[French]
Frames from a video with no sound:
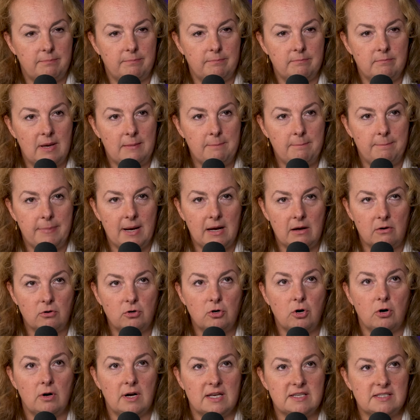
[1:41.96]
même pas
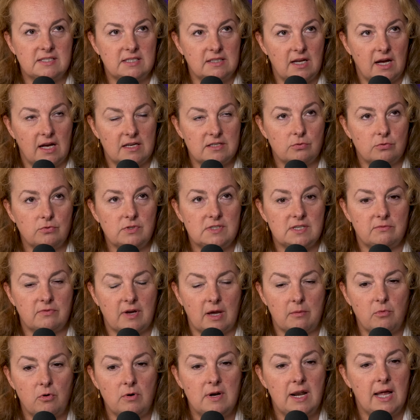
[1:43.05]
encore la sidération, c'est
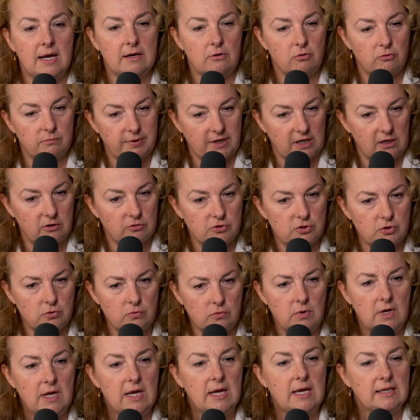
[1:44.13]
vraiment
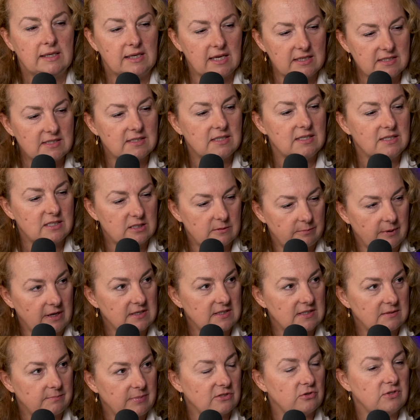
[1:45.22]
l'incompréhension. Qu'est-ce qui se
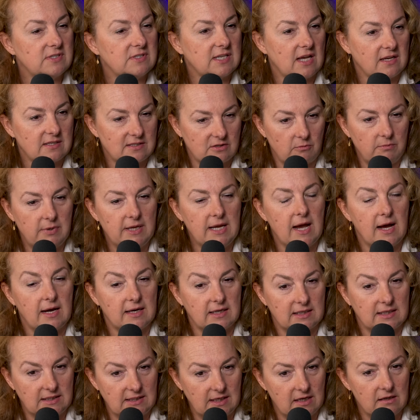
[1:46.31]
passe Parce que ça semblait à
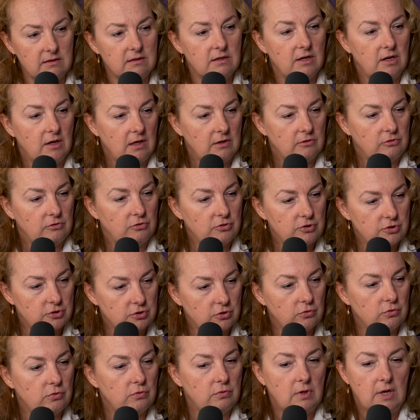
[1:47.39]
rien de ce
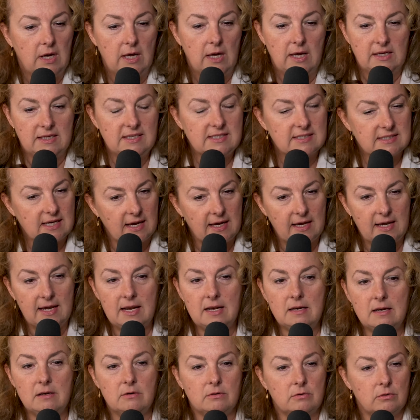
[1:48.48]
que
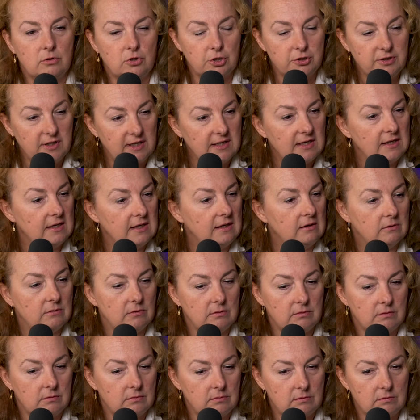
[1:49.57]
Israël euh, connaît
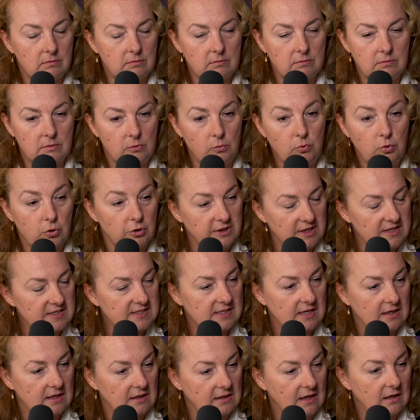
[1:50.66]
euh, ou
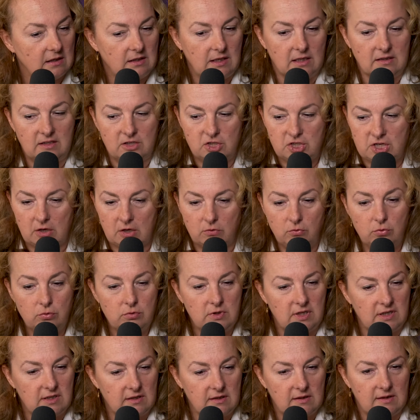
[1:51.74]
connaissait. Il y, a, déjà eu
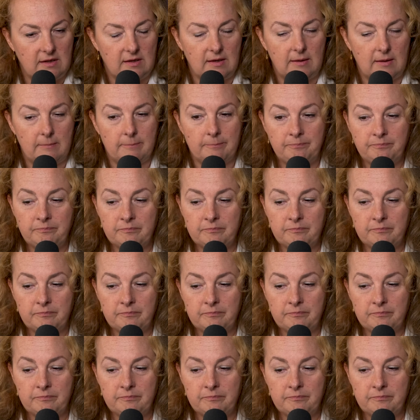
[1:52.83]
des, des,